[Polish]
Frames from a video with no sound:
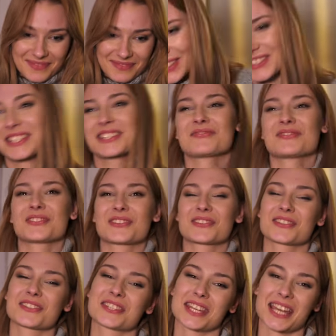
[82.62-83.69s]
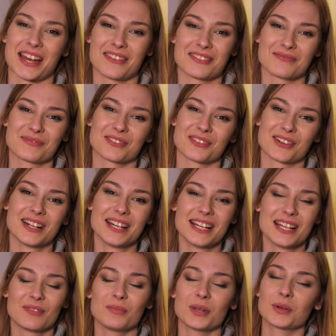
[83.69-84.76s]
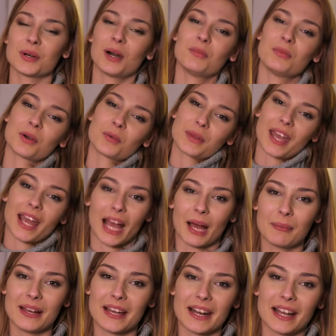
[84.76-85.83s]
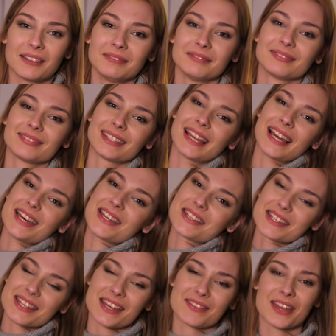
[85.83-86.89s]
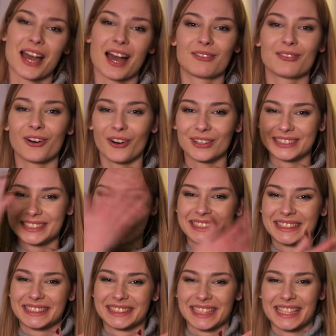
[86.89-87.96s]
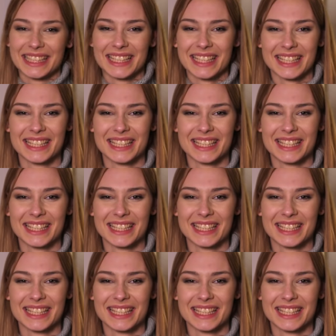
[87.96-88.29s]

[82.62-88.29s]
To nie było dość ciekawe, bo biegła obok mnie kamera, ja jeszcze miałam odciski,